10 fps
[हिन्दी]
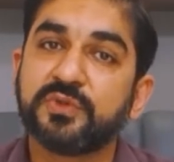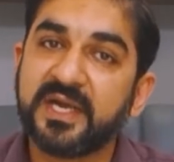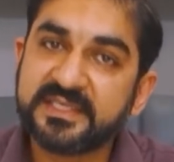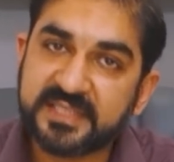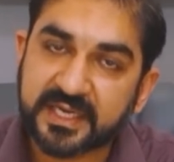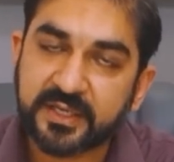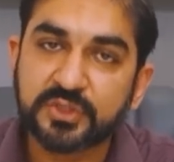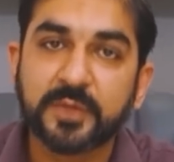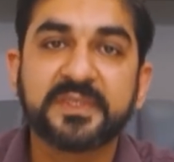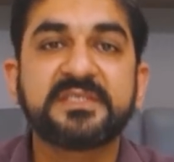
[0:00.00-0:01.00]
जॉइंट सेक्रेटरी
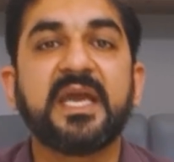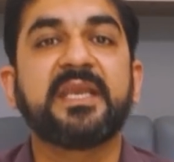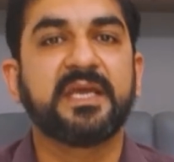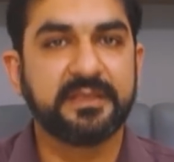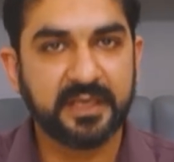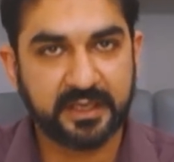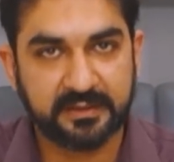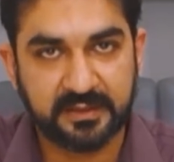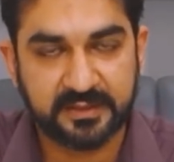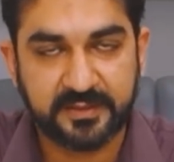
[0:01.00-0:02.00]
उसके ऊपर साइन कर दिया
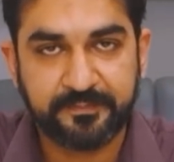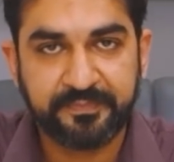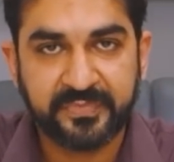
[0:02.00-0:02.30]
करता था